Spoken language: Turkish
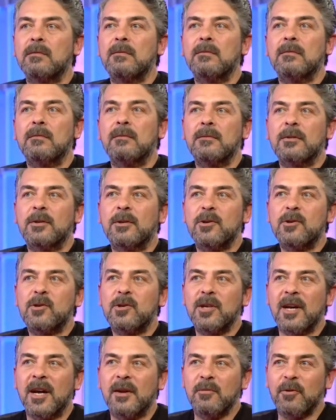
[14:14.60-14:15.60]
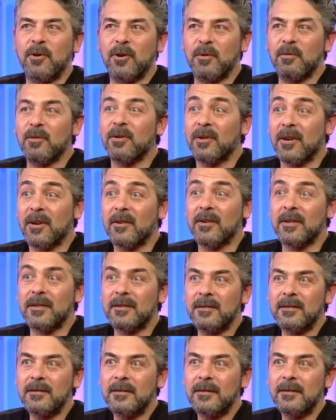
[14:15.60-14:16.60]
tipik göstermiyorum yengeç. onu. Evet.
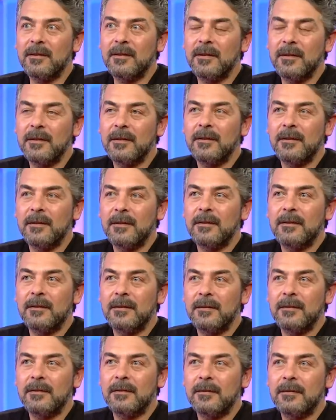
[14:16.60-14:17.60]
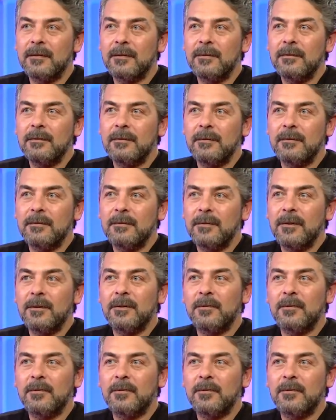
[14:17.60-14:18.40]
Oğlum da yengeç oldu. Oo,